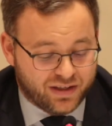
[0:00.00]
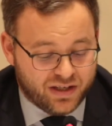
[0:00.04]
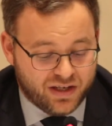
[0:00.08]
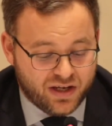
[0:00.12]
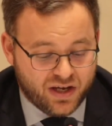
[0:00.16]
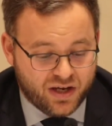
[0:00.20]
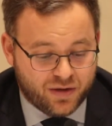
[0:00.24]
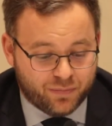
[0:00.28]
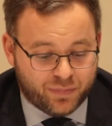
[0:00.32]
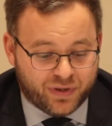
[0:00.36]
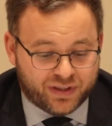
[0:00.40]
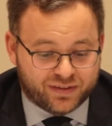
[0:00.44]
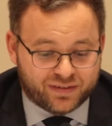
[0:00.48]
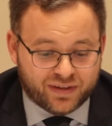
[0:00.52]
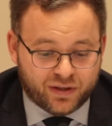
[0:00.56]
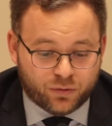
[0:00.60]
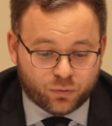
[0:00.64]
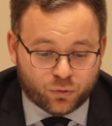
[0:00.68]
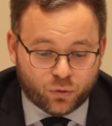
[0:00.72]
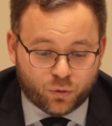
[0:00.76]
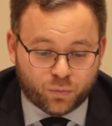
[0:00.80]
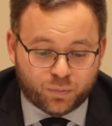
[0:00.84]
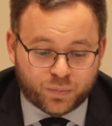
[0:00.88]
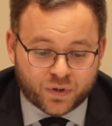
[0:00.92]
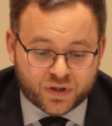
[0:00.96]
Das
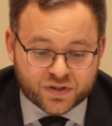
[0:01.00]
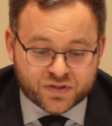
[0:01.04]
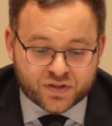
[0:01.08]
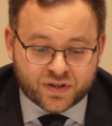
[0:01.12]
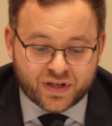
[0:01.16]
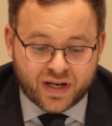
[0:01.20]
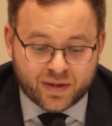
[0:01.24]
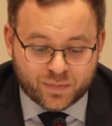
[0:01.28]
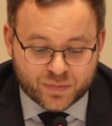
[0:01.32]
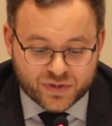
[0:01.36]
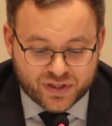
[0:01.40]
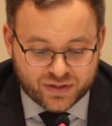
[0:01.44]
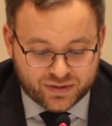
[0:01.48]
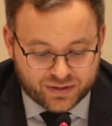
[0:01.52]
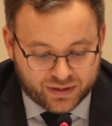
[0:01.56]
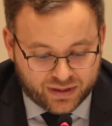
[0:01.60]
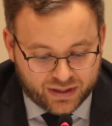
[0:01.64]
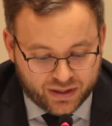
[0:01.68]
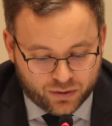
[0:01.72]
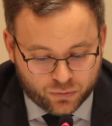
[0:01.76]
ist zum Scheitern